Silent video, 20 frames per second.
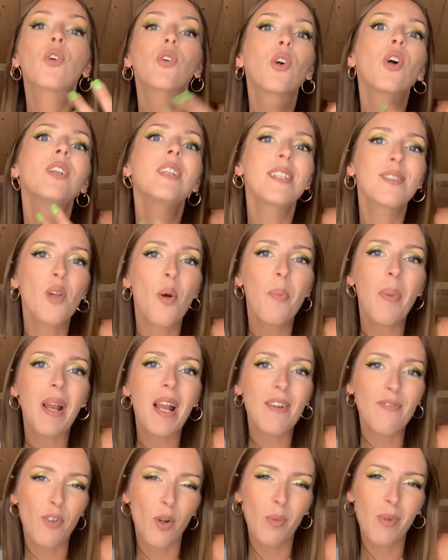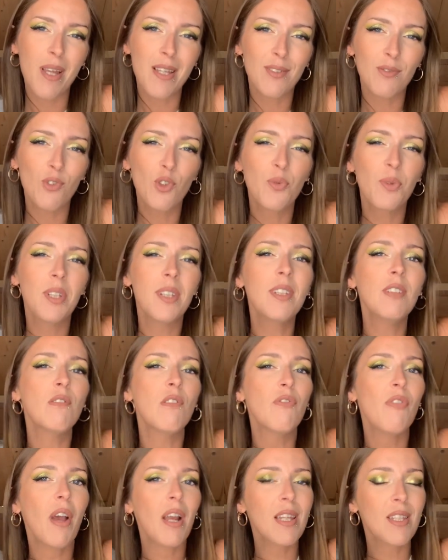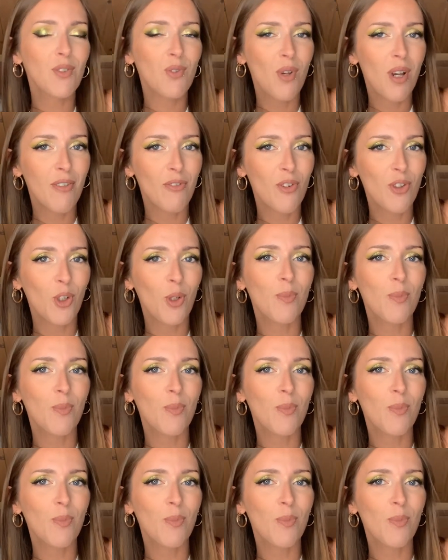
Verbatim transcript: Connaissant pas la formulation, je vous ai dit, je vais faire les yeux avant,